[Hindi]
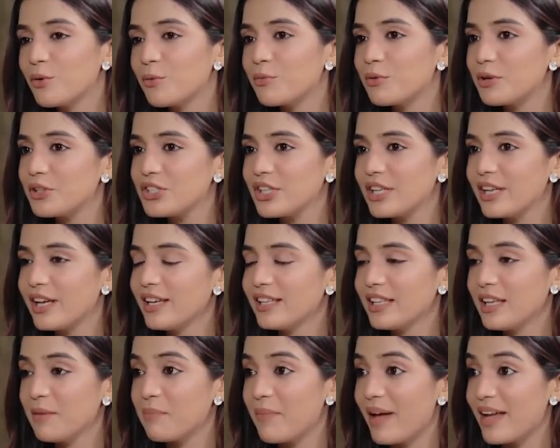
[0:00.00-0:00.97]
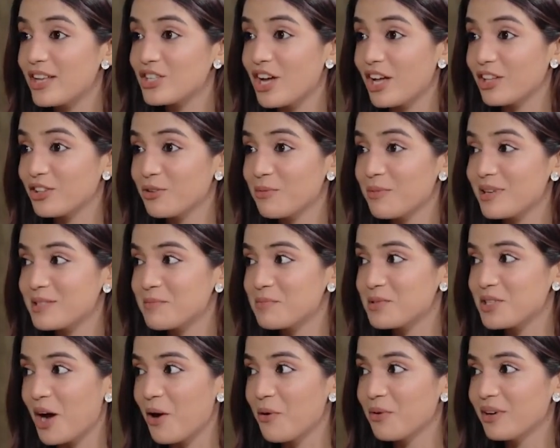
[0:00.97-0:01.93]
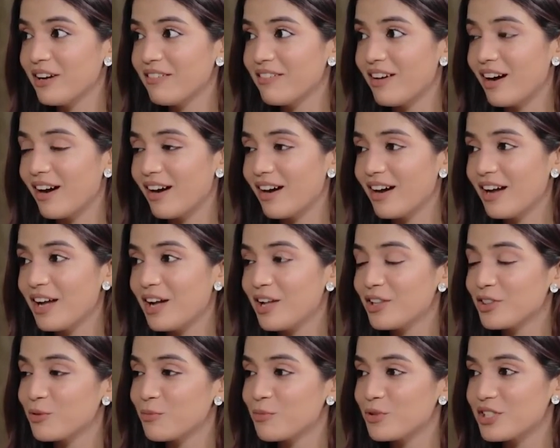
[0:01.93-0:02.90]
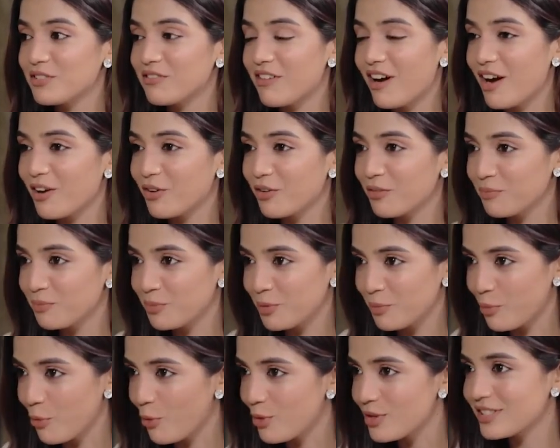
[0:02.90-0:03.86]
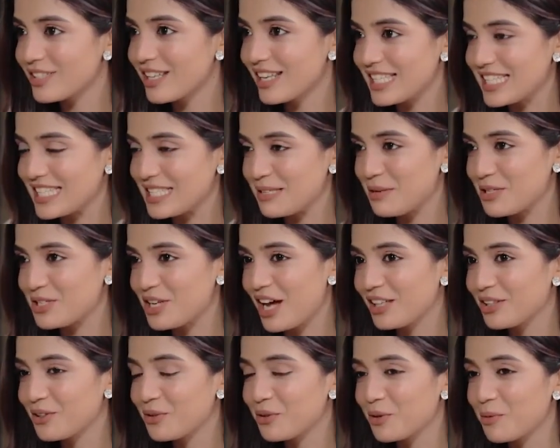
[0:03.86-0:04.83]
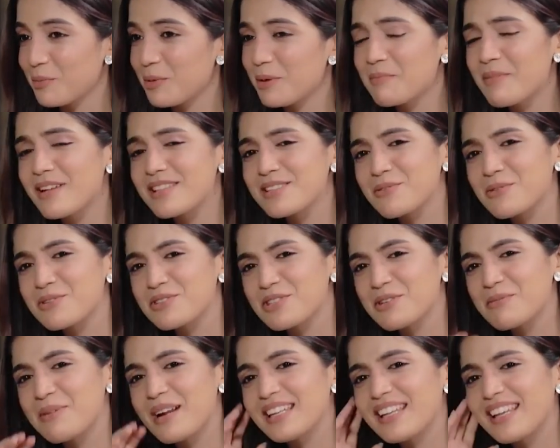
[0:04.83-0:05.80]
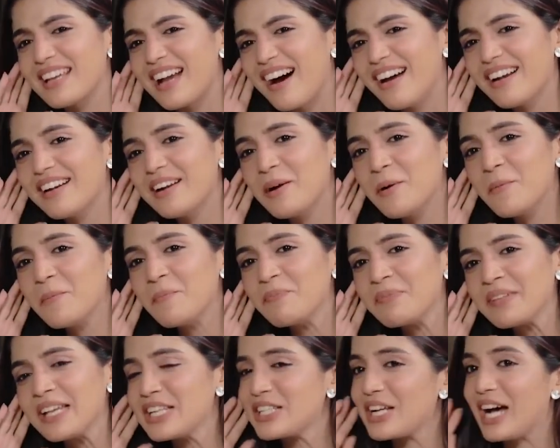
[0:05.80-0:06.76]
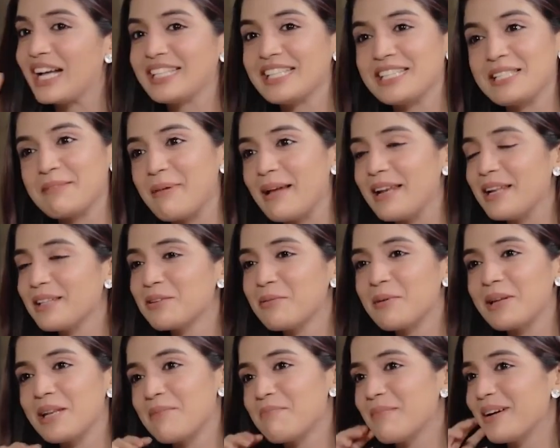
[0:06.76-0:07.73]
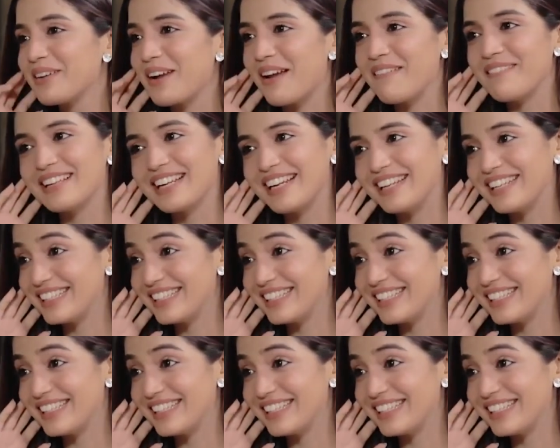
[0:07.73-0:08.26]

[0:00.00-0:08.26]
तो मुझे ये कि मैं चाहती हूँ मैं जब जाऊँ ना वहाँ तो मुझे वहाँ प्रपोज़ करे जैसे ये शादी हुई फिर मैं सोचती हूँ बैठ कि यार शादी से पहले तो मेरी अम्मा ट्रैवल